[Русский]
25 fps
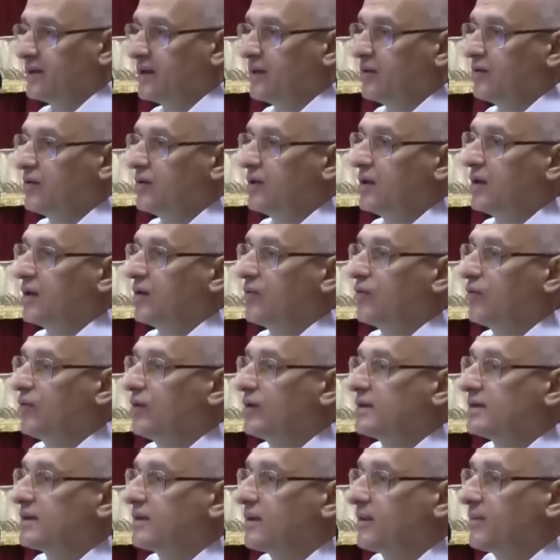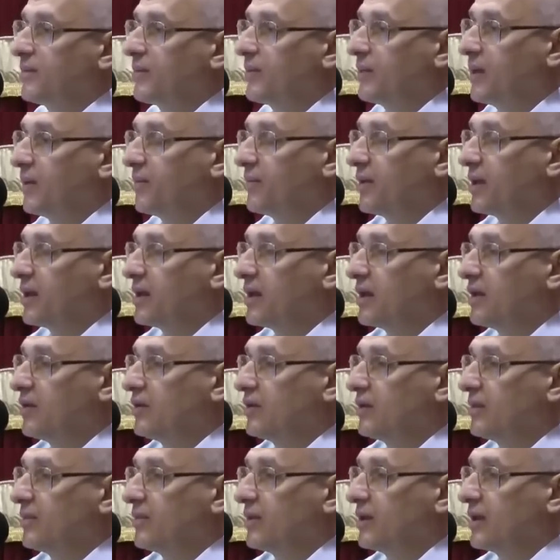Все люди находятся на, на
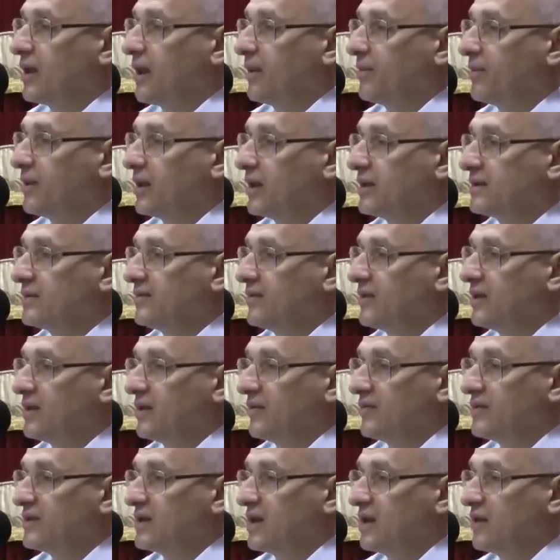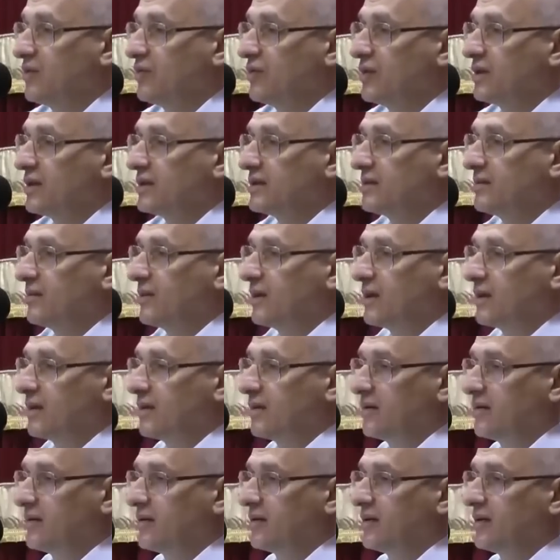определенном этапе развития. Все люди на
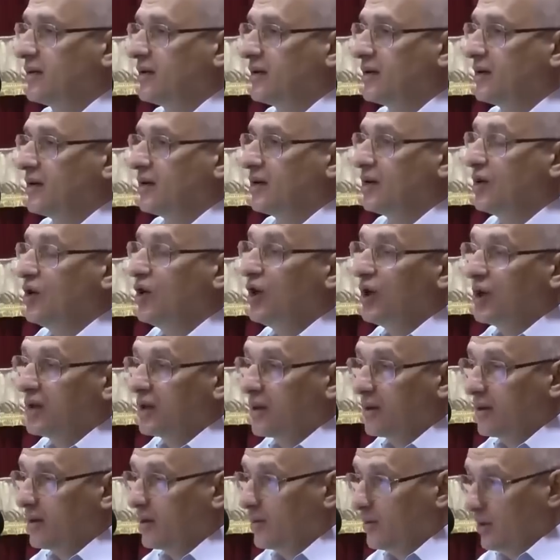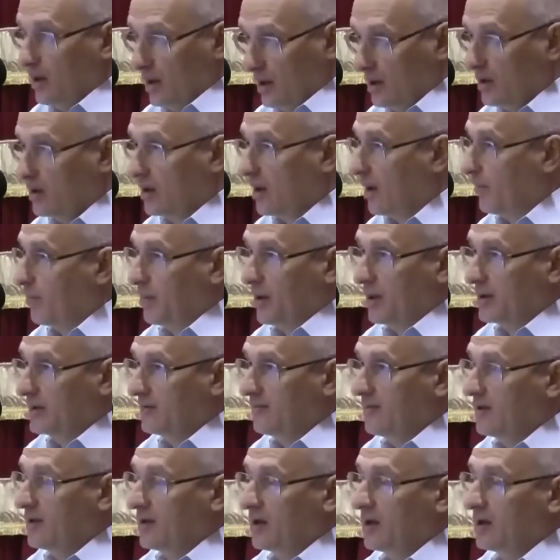Земле. И это их этап
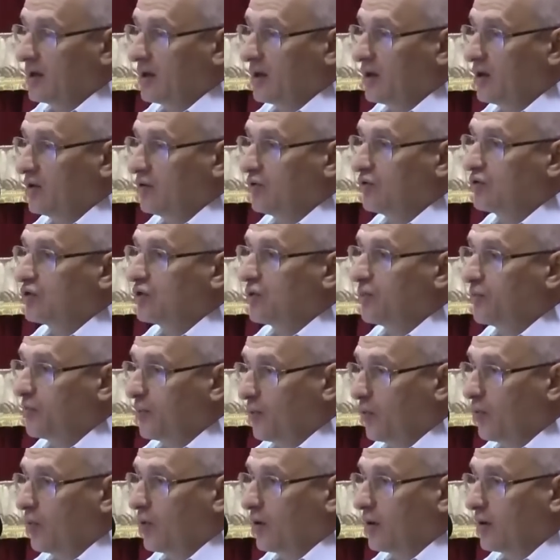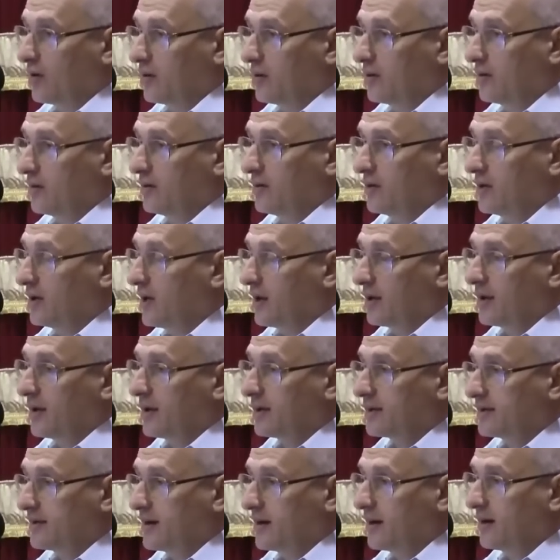развития, это не то, что плохо. Не
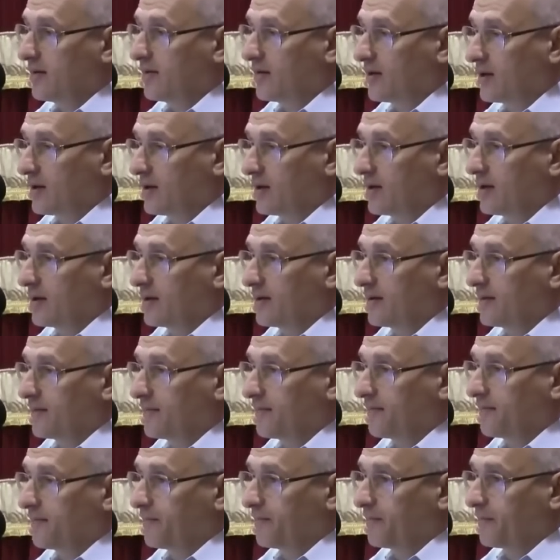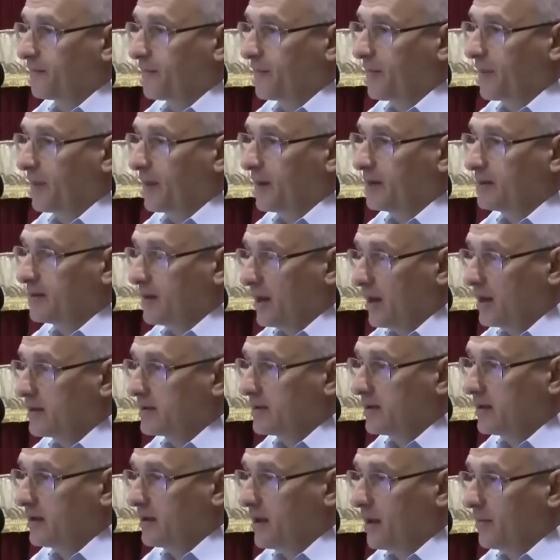надо оценивать. Есть
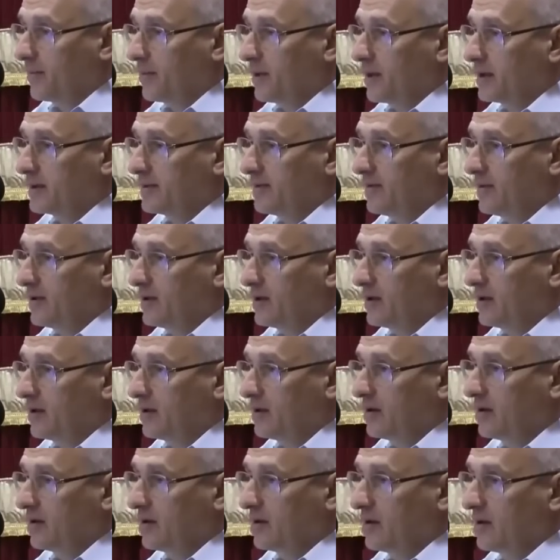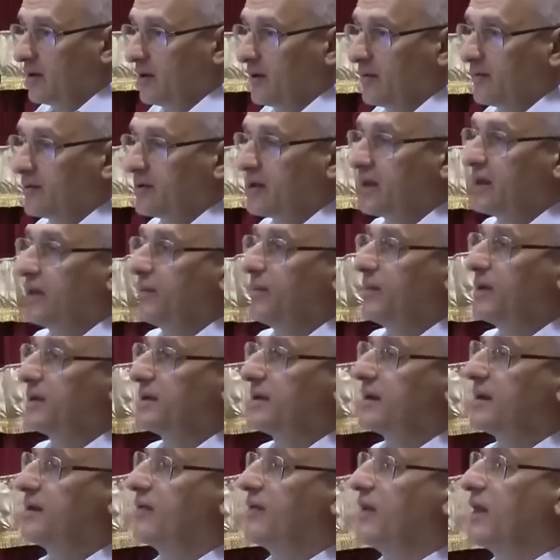разные этапы развития. В целом,
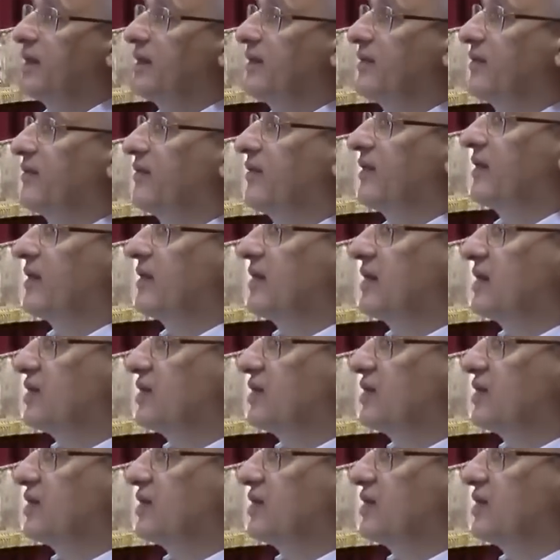если говорить в